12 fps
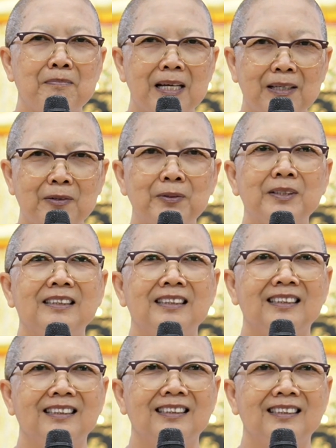มนุษย์
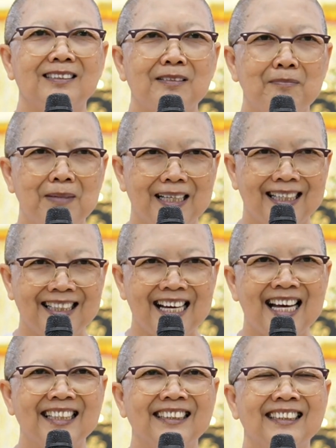เหมือน
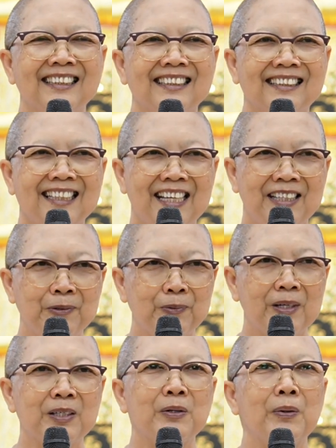กันแต่อยู่
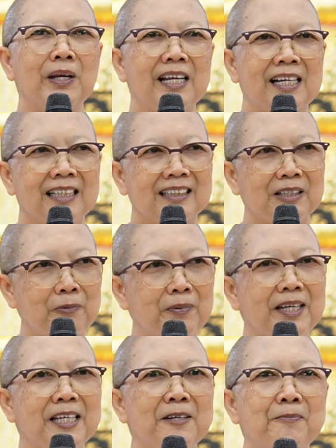กันคนละท
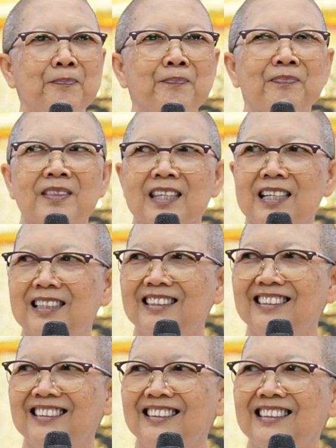วีป
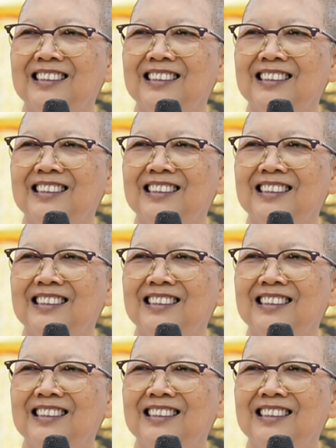คือ